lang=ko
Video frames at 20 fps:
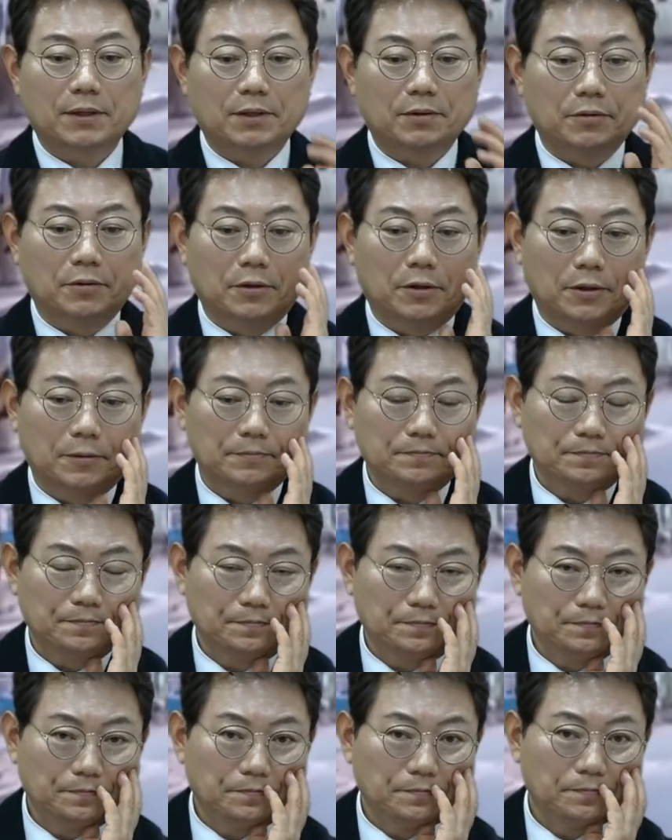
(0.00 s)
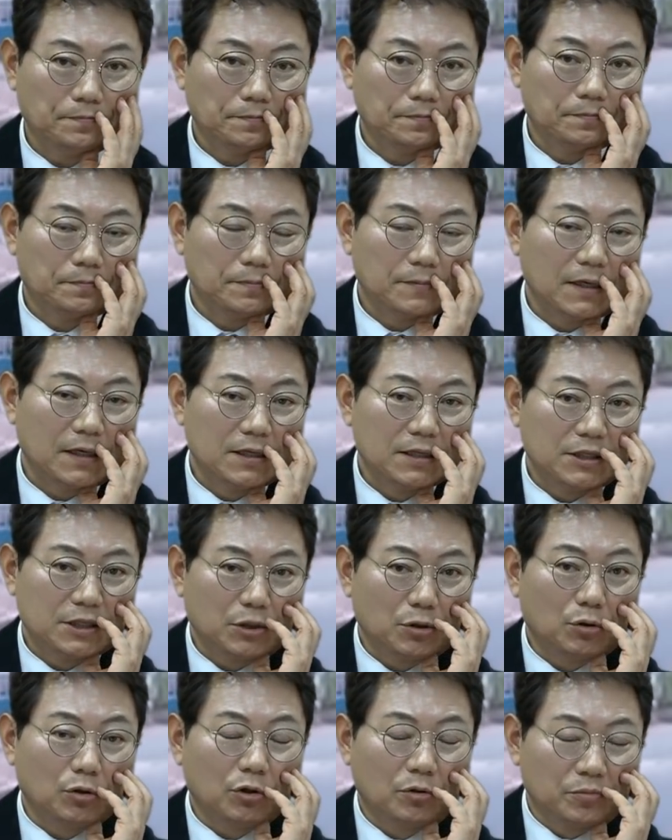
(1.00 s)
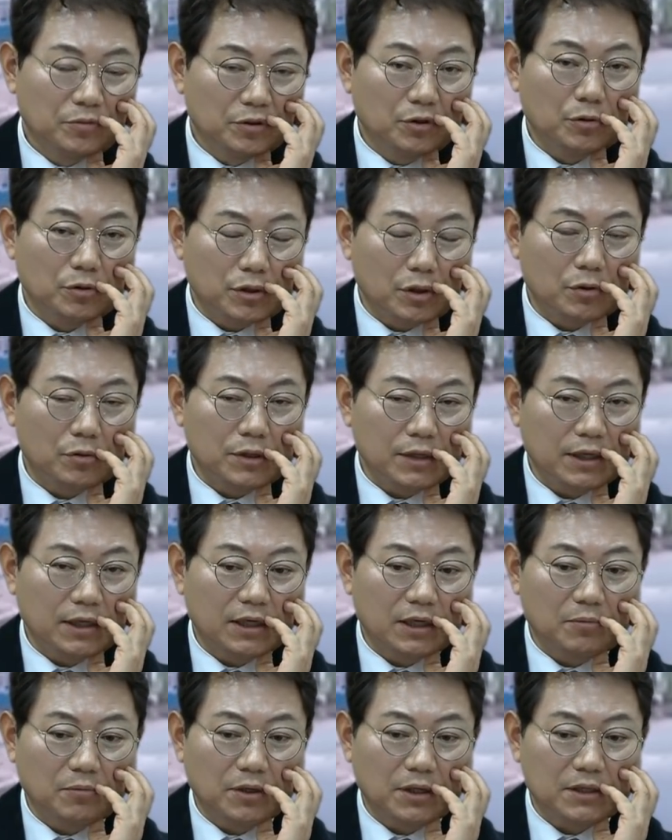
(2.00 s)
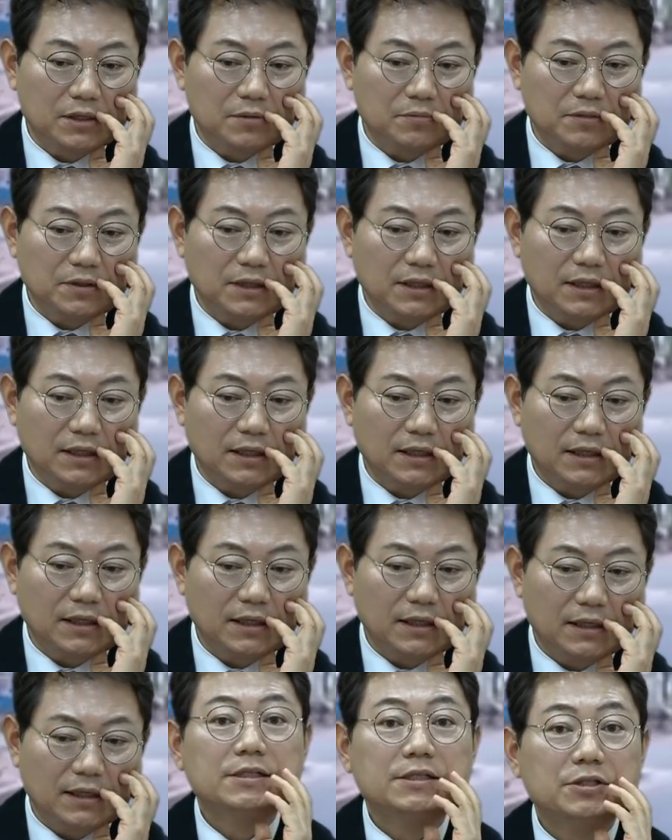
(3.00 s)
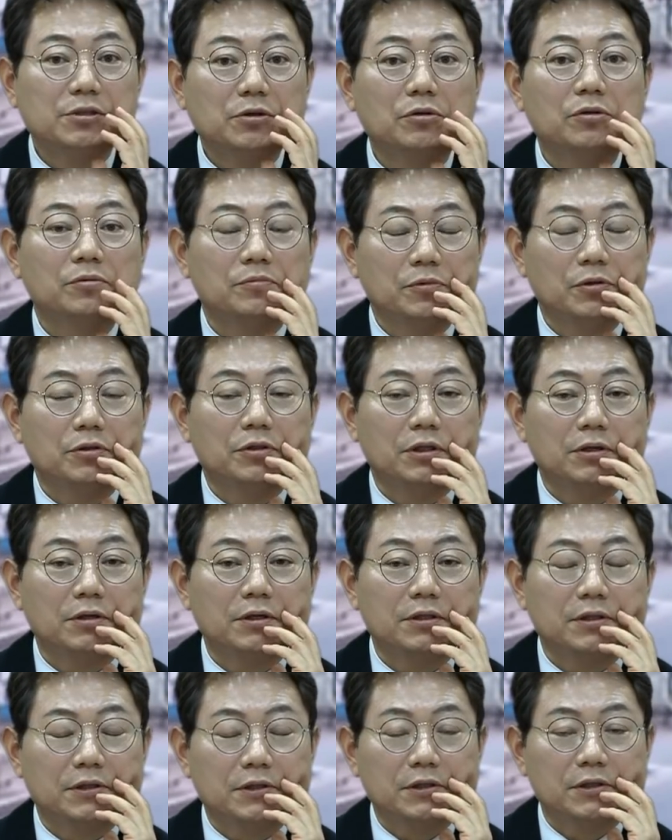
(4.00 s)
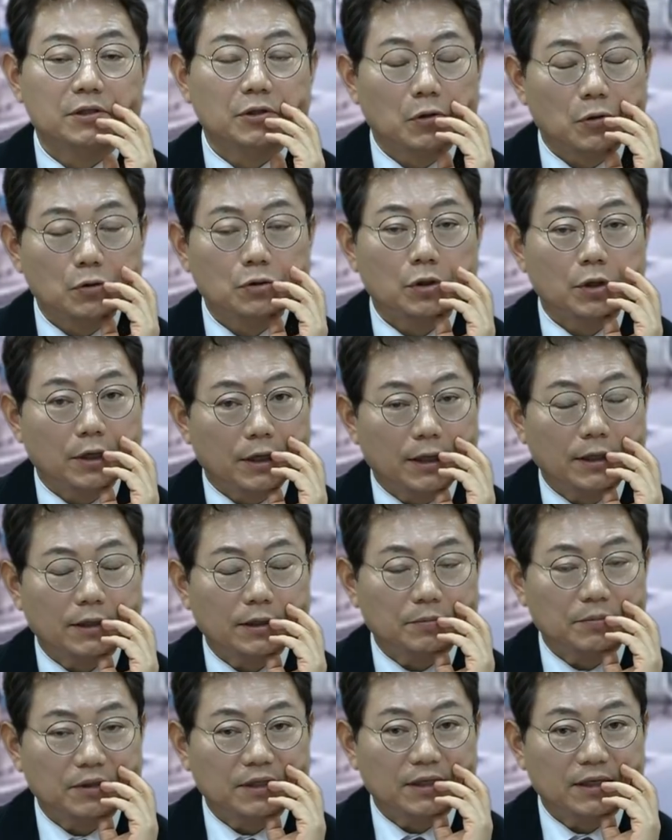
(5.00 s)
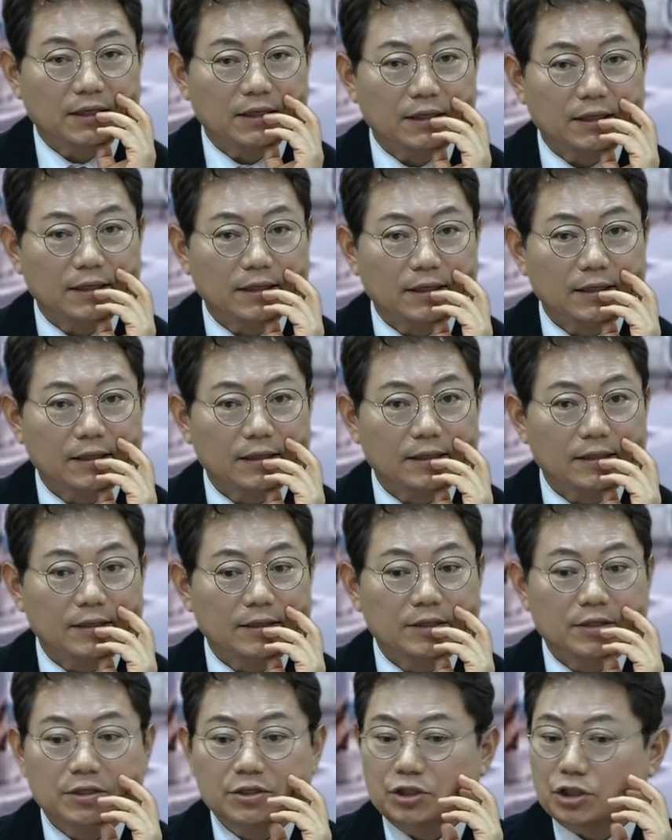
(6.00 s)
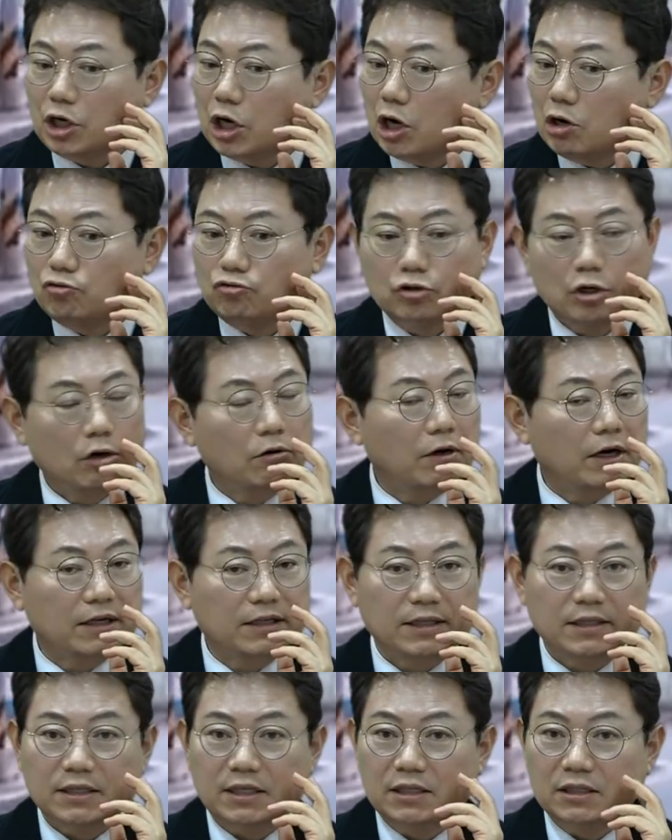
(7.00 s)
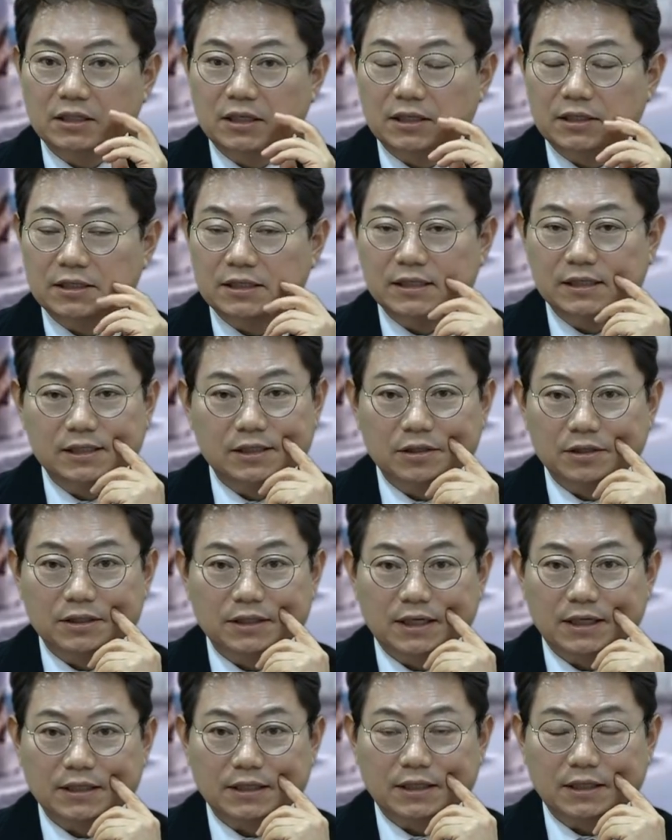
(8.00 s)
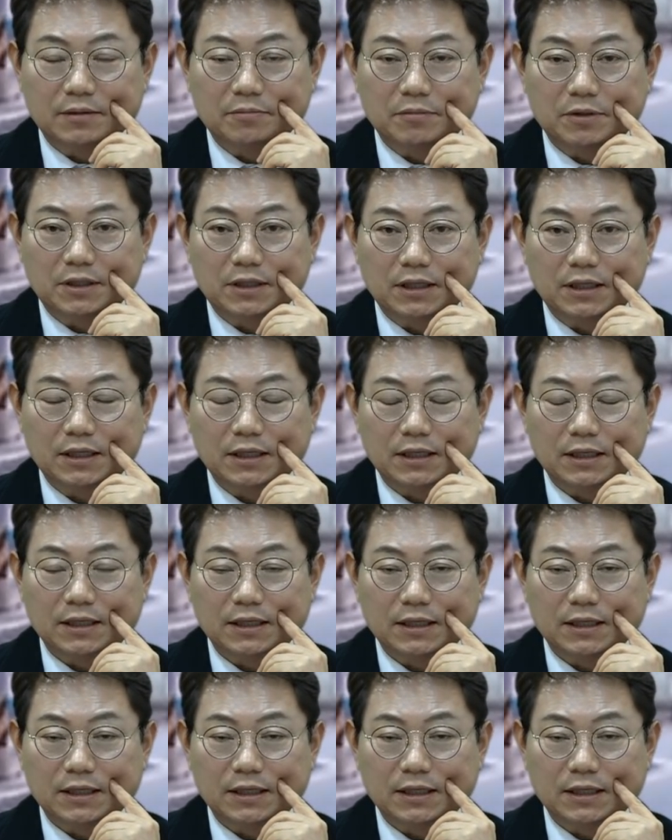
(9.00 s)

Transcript: 빼고 신호등 없는 교차로 생각해 보겠습니다. 신호등 교차로에서는 서로 서행해야 됩니다. 좌우가 확인되지 않을 때는 일시정지까지 해야 됩니다.